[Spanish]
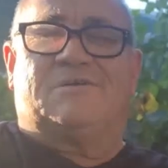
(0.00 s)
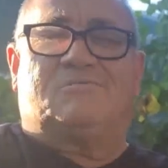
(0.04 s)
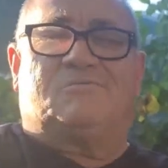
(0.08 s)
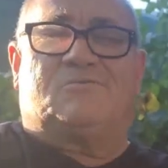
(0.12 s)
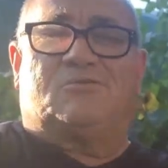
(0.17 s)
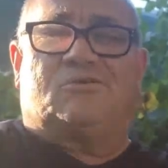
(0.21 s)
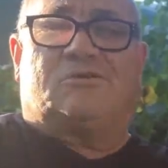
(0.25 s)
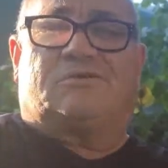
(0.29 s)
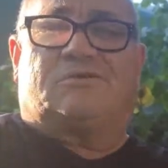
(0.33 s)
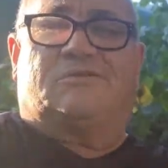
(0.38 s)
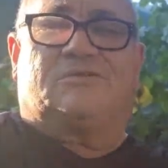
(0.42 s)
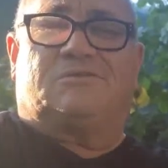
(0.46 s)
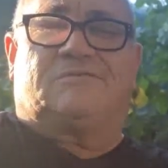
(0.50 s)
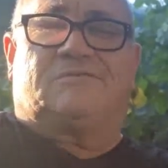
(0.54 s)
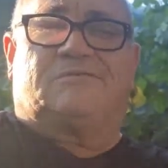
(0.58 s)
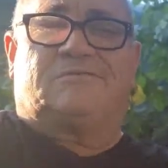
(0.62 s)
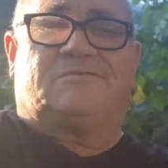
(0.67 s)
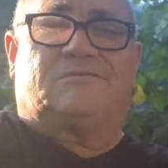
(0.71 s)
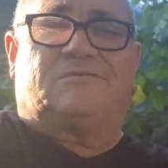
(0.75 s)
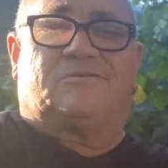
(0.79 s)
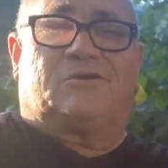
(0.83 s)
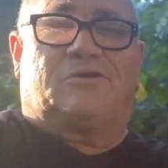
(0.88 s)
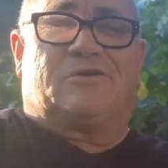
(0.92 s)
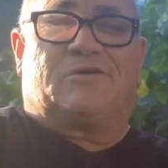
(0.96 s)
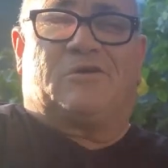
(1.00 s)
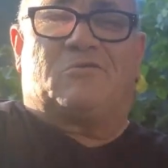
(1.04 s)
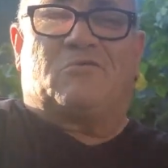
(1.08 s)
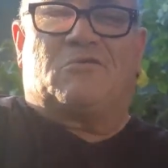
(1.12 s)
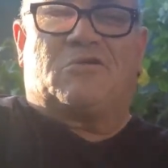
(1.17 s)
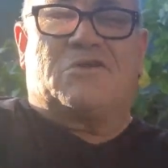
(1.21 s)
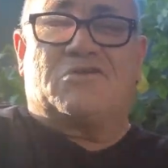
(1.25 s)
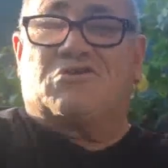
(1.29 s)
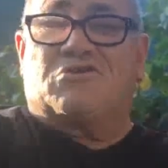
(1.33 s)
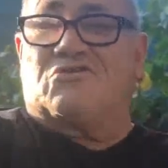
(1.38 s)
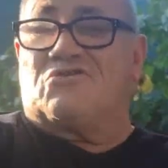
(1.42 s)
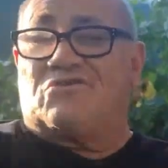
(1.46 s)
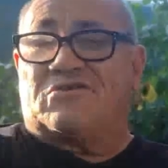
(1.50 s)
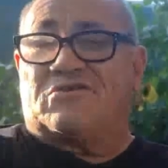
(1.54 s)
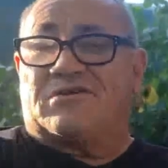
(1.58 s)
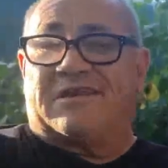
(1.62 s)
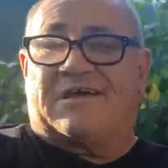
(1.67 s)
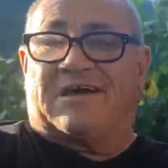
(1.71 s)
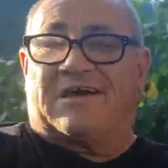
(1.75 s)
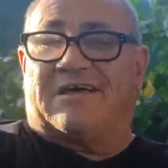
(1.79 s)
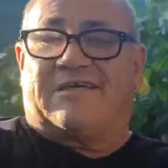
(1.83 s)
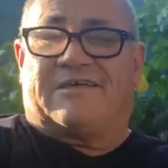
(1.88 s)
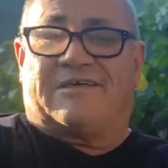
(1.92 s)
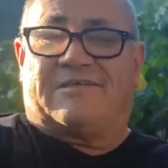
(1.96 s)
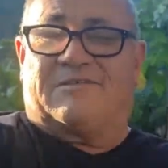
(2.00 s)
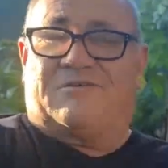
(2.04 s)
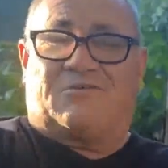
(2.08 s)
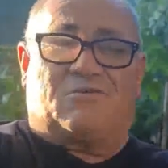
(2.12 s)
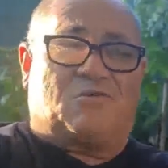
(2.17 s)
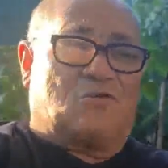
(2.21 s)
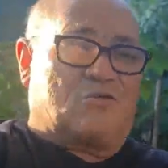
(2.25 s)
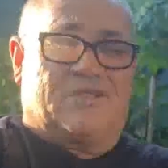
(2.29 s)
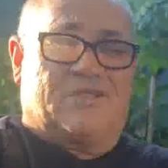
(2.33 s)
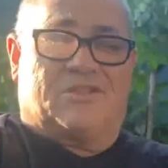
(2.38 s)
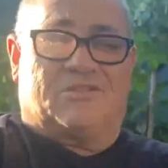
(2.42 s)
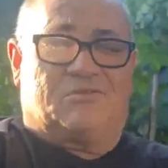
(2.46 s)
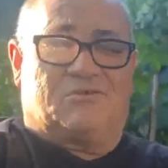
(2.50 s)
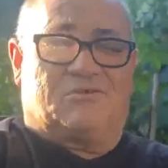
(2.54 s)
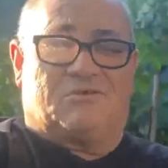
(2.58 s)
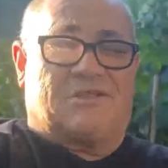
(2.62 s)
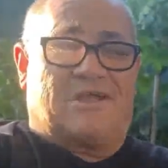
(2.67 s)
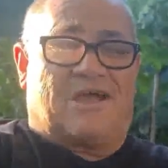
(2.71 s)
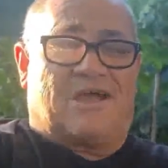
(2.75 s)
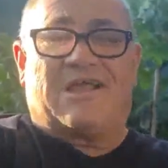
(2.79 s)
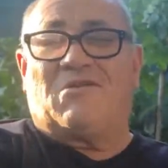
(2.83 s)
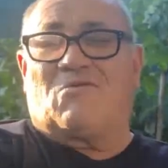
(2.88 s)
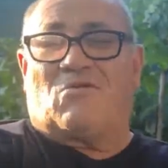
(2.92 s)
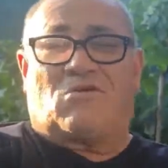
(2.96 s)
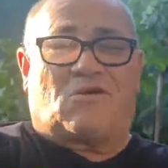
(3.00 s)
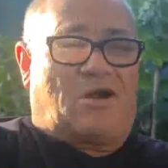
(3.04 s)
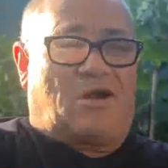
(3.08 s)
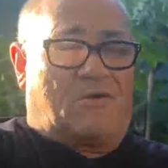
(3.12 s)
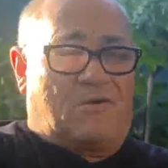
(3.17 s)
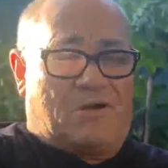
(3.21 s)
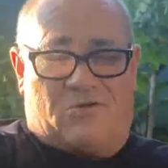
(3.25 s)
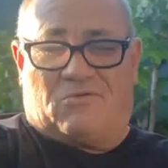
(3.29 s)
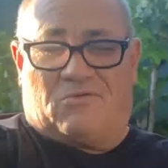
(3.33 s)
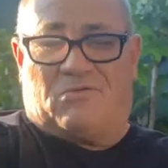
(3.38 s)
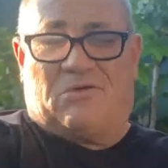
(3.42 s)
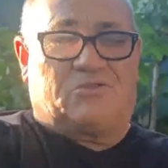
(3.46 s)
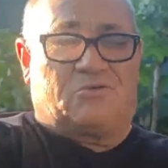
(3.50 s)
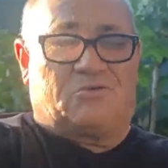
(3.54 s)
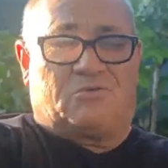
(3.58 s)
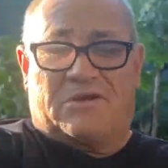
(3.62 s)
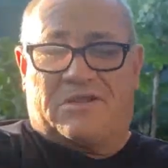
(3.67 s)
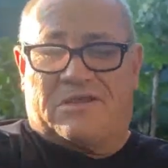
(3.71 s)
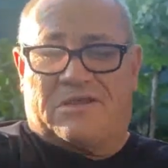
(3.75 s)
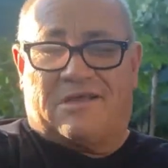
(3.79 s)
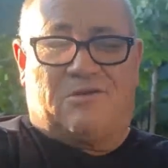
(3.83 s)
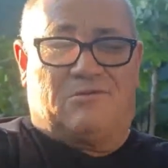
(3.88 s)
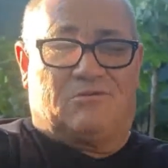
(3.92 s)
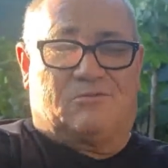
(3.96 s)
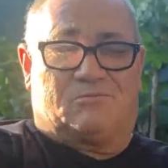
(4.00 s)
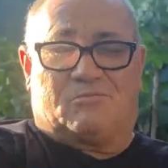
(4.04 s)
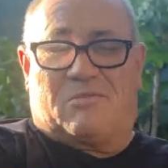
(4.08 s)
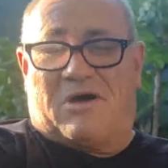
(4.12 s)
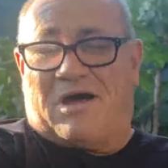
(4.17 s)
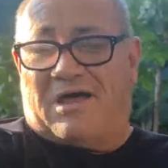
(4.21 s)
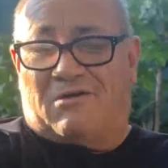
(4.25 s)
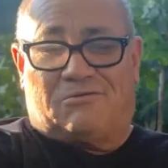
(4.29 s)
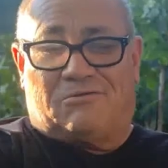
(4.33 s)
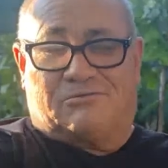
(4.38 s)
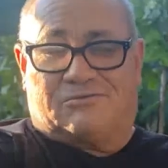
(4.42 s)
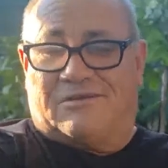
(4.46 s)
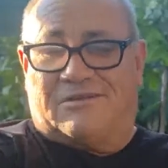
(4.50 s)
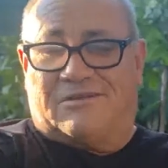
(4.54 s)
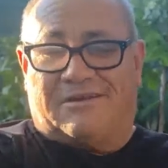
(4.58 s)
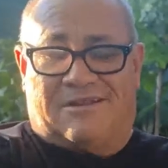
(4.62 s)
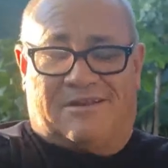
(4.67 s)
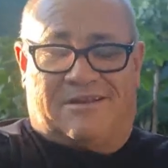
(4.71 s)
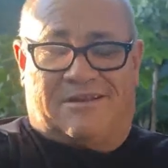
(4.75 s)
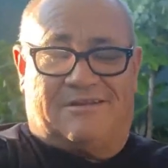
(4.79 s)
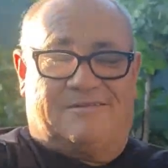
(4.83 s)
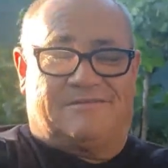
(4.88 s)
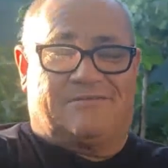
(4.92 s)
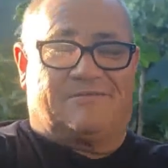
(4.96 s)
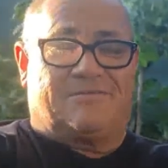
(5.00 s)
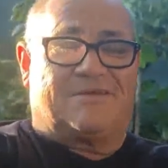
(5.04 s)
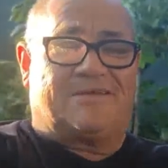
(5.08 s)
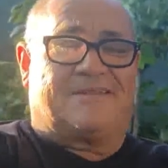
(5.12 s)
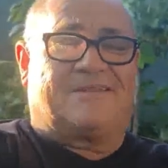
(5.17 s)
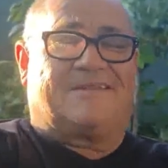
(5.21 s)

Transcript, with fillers: pues, yo era un niño y nada, corriendo ya, y los caballos cuando venían los malos, y en el...